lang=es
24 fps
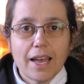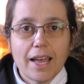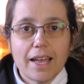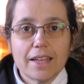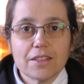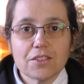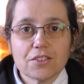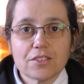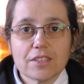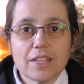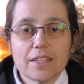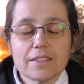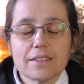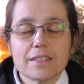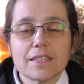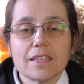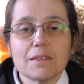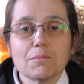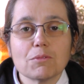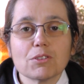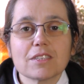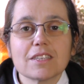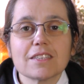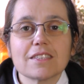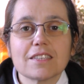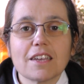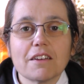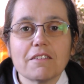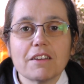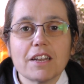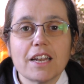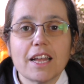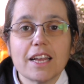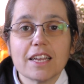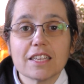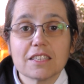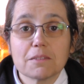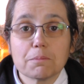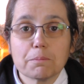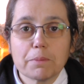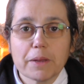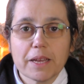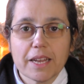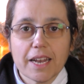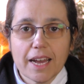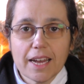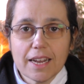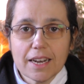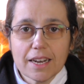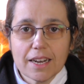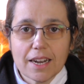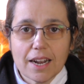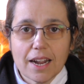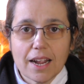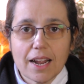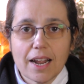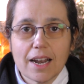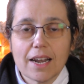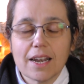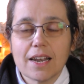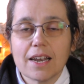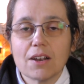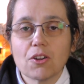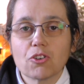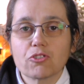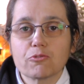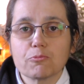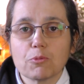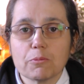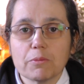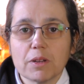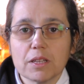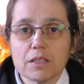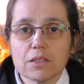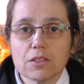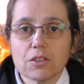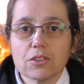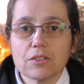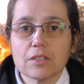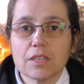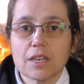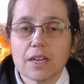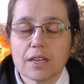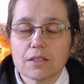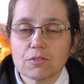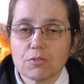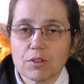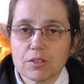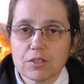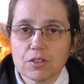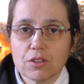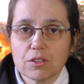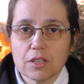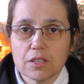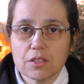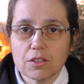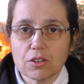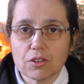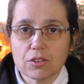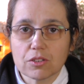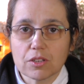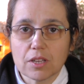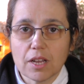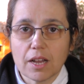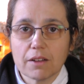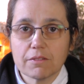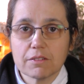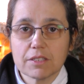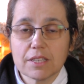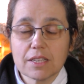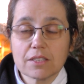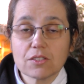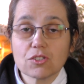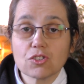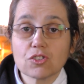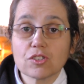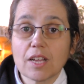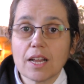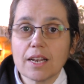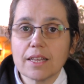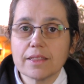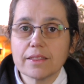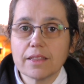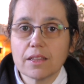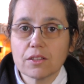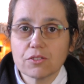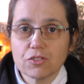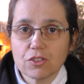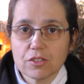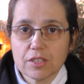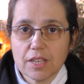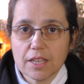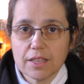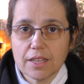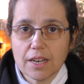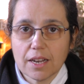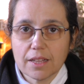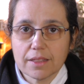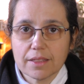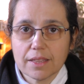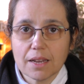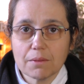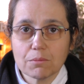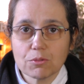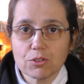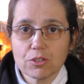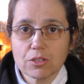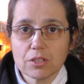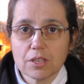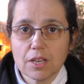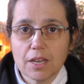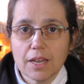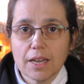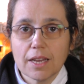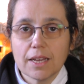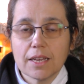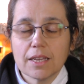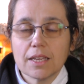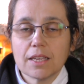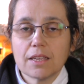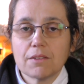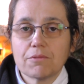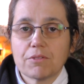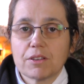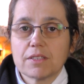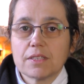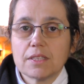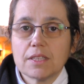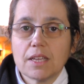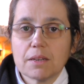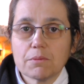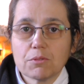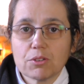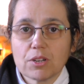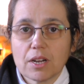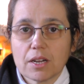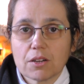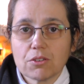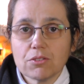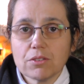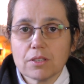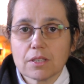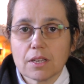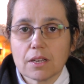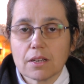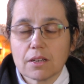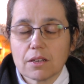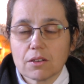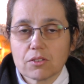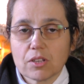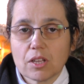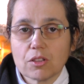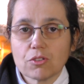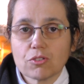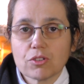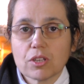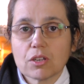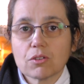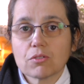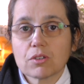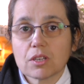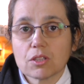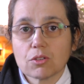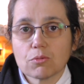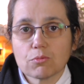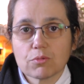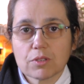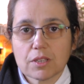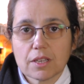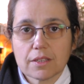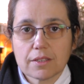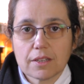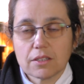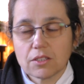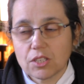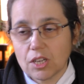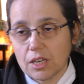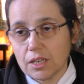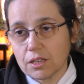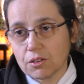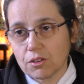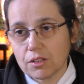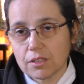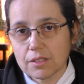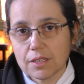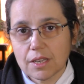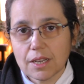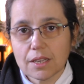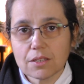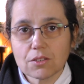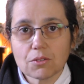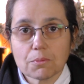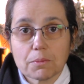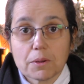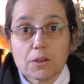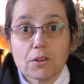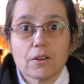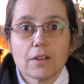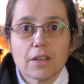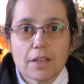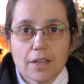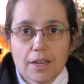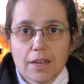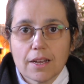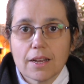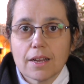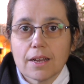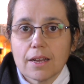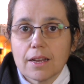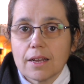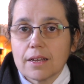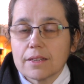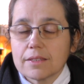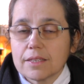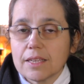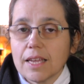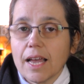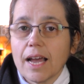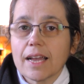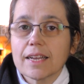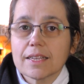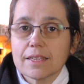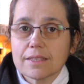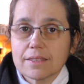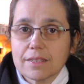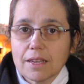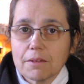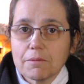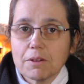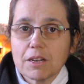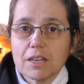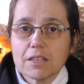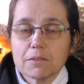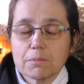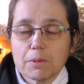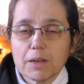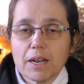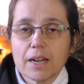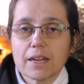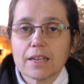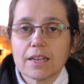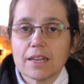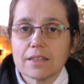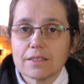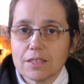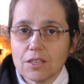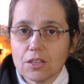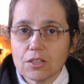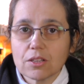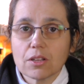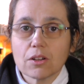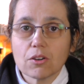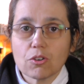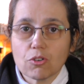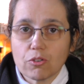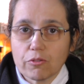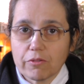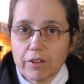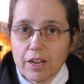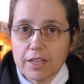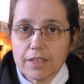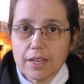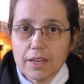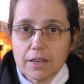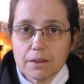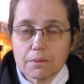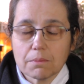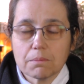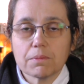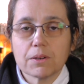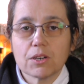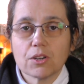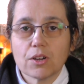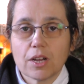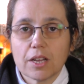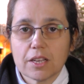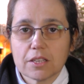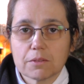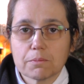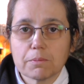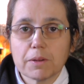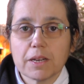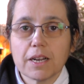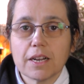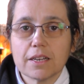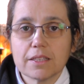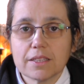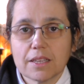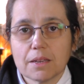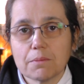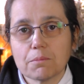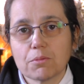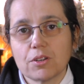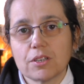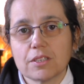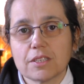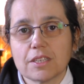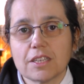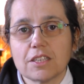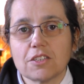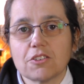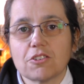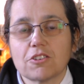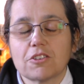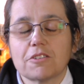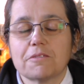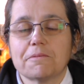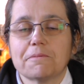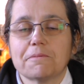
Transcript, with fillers: Entonces tenemos que saber esperar los momentos de la actuación de Dios. A veces nos, nos adelantamos y fastidiamos la cosa. O sea, no digo que no busques el chaleco en ese caso, pero sí hay que saber esperar, que el Señor lo va a dar, pero espera el tiempo del Señor.